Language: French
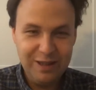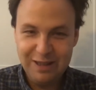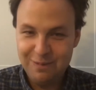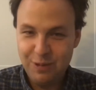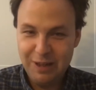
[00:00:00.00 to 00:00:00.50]
Je l'ai
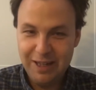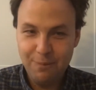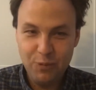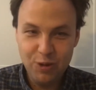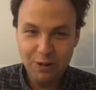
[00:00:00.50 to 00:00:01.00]
expliqué
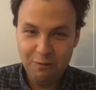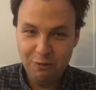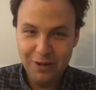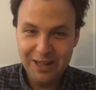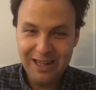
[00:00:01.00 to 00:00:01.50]
plusieurs
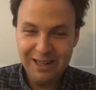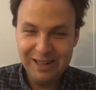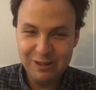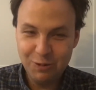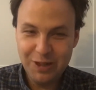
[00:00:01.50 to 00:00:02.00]
fois dans
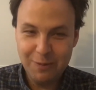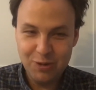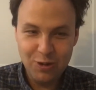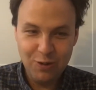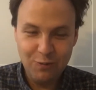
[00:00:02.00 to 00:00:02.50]
les autres
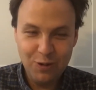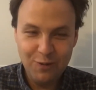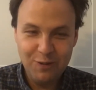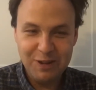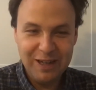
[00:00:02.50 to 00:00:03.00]
capsules, vous
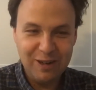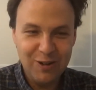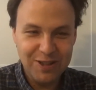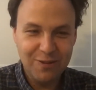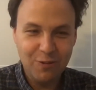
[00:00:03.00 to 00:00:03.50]
devez en
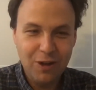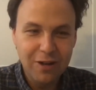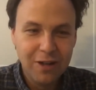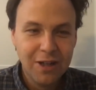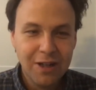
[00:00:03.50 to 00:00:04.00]
le
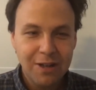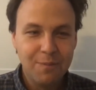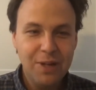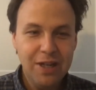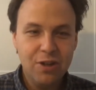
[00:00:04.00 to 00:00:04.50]
savoir.
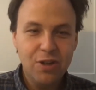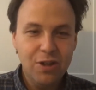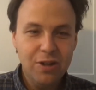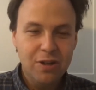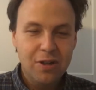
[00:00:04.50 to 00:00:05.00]
Mais
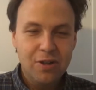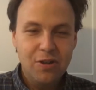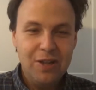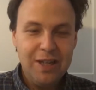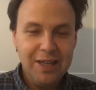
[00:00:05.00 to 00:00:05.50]
il
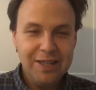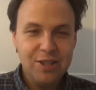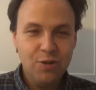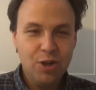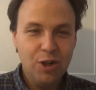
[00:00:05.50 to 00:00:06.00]
y a des
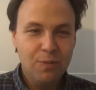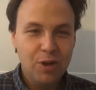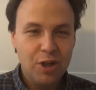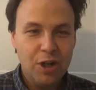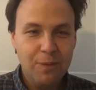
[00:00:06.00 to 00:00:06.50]
questions comme
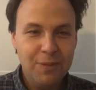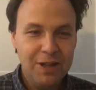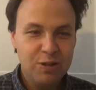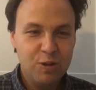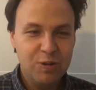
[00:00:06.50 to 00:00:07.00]
comment
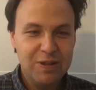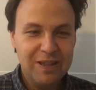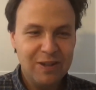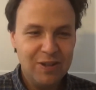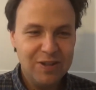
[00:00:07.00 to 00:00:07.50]
euh, tu,
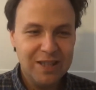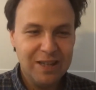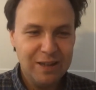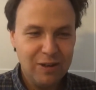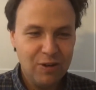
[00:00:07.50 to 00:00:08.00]

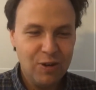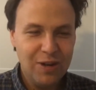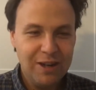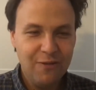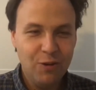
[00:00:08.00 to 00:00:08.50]
sers un
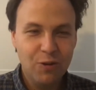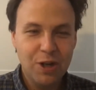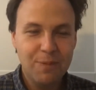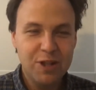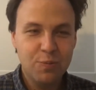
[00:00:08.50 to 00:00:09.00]
iPhone,
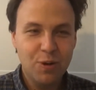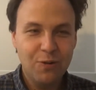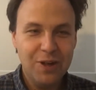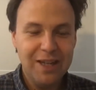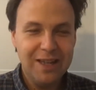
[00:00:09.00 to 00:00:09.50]
comment tu peux
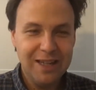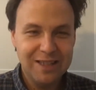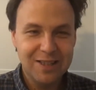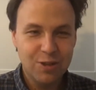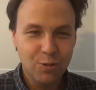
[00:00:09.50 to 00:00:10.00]
envoyer des
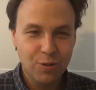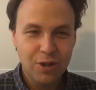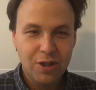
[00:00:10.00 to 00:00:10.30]
textos,